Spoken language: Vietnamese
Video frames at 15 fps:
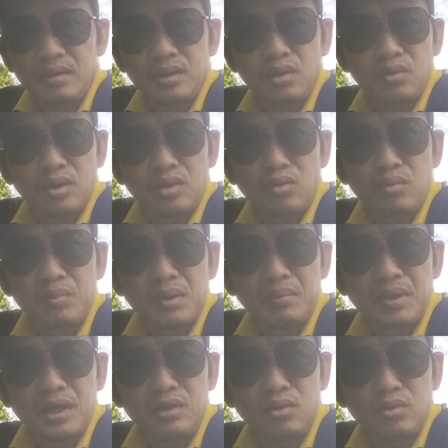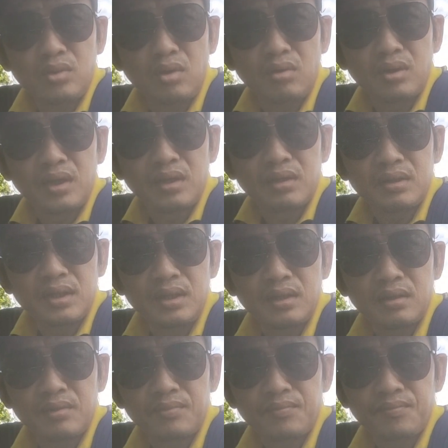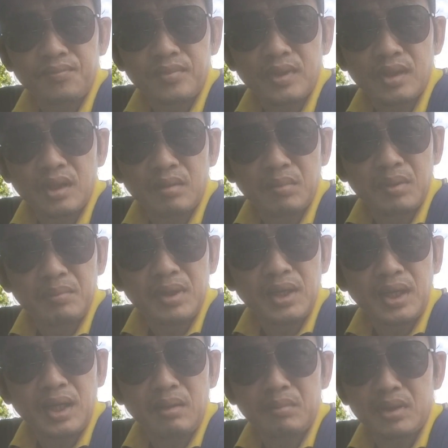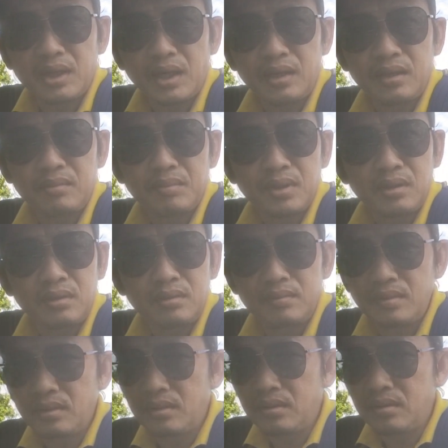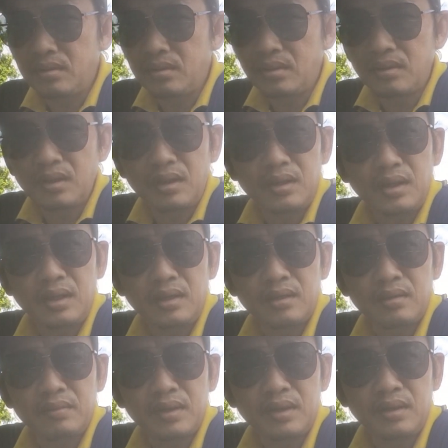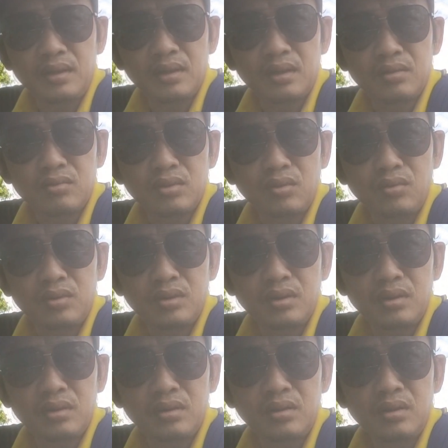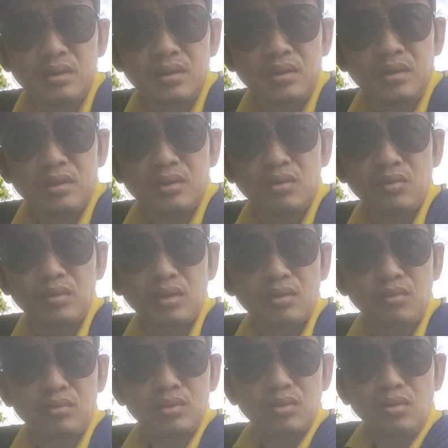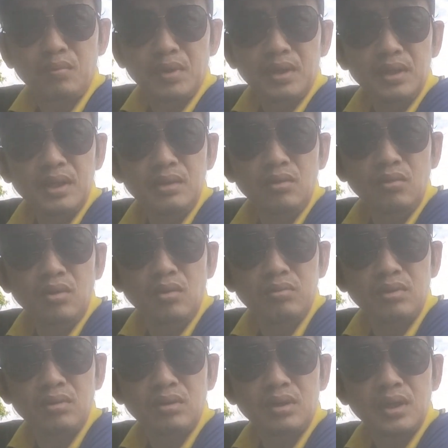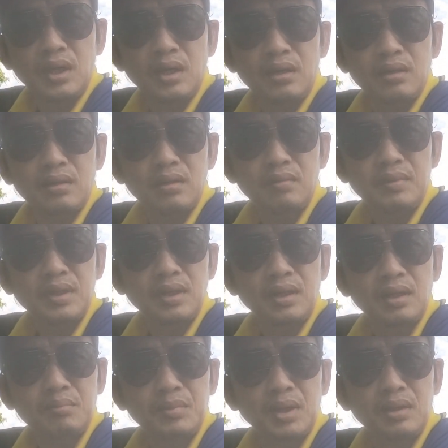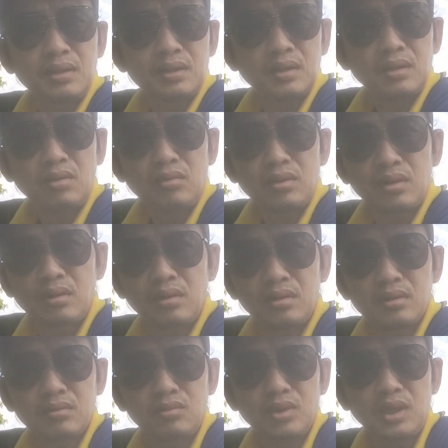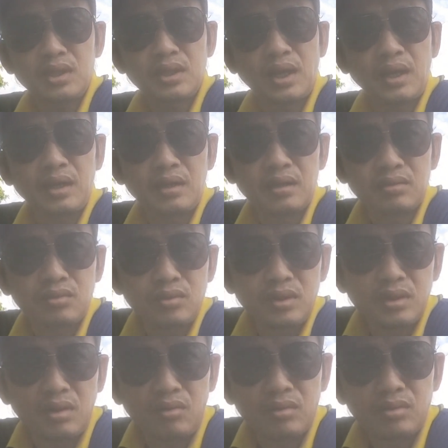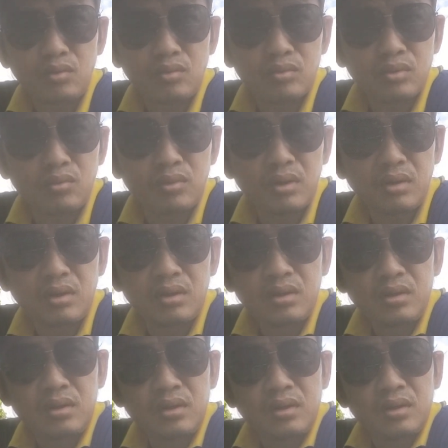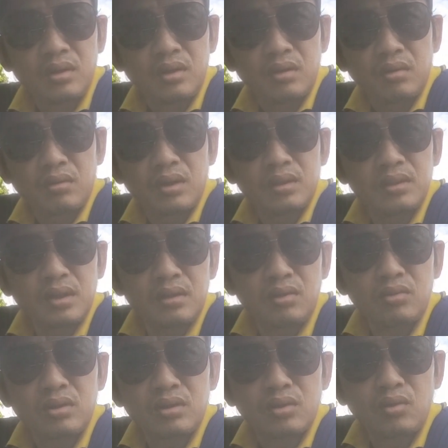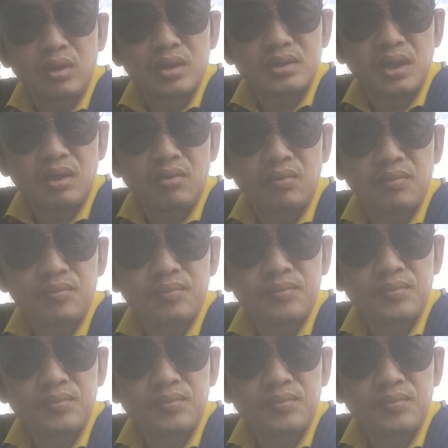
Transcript: đi vô nhà thuốc mình mà lấy thuốc cho người này người kia mình mới la mình rầy mình nói ờ, lại đây thì phải y lệnh của tôi chứ vô nhà thuốc của tôi mình đi lấy thuốc hút cho người khác rồi bây giờ hết bệnh đó thì nói là ờ, tôi đây tài tôi đây giỏi thuốc của tôi đó còn lỡ chết đỡ thừa tôi hay sao